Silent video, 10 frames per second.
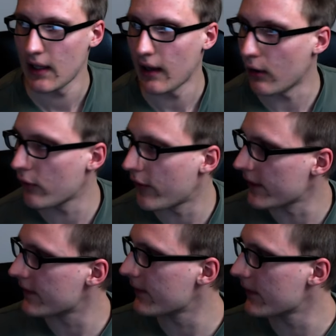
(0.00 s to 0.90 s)
Auch
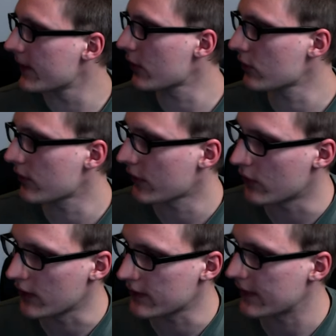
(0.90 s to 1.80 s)
falls ihr im Hintergrund was
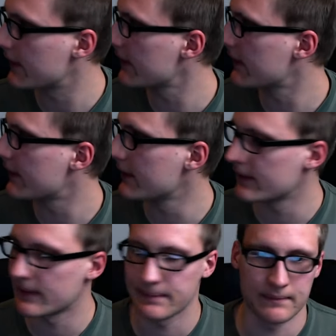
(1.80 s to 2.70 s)
hört, das ist
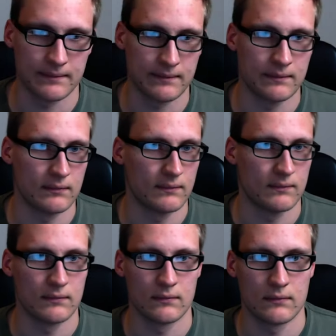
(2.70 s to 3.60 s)
ähm,
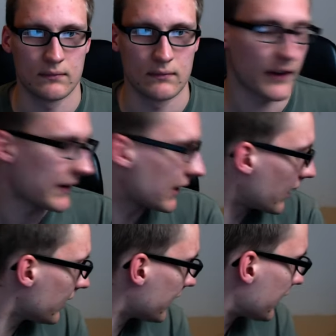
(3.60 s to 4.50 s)

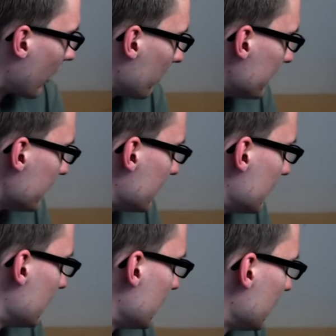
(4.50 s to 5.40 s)
Wasserhahn. Ich glaube,
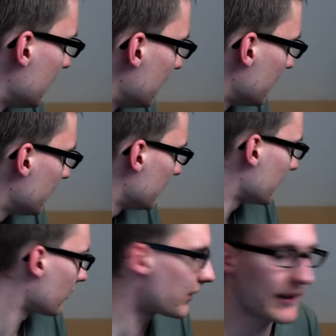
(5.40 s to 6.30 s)

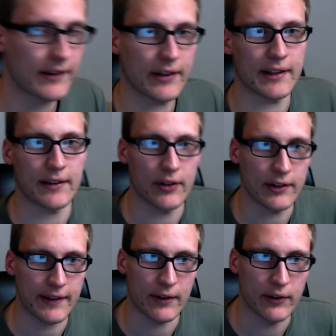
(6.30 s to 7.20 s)
jetzt, jetzt hört
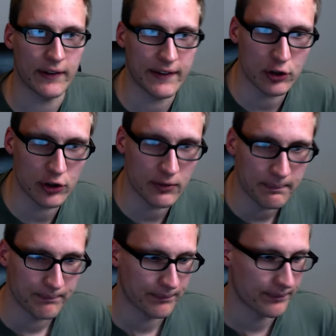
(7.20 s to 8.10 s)
das auch zischen,
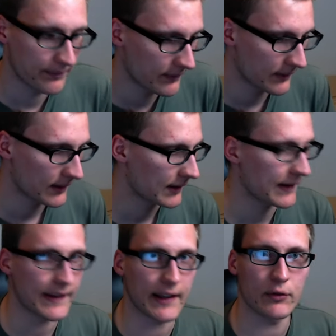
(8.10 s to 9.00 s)
den
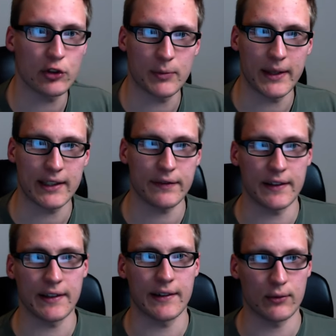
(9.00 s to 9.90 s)
Sandwich Maker,
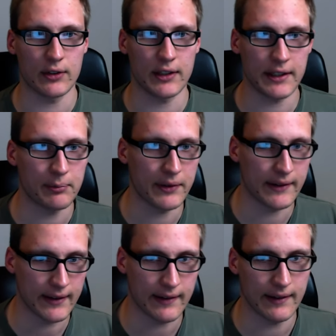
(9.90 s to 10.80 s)
falls ihr so ein Gerät
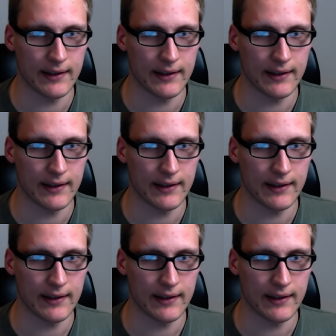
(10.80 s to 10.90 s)
besitzt.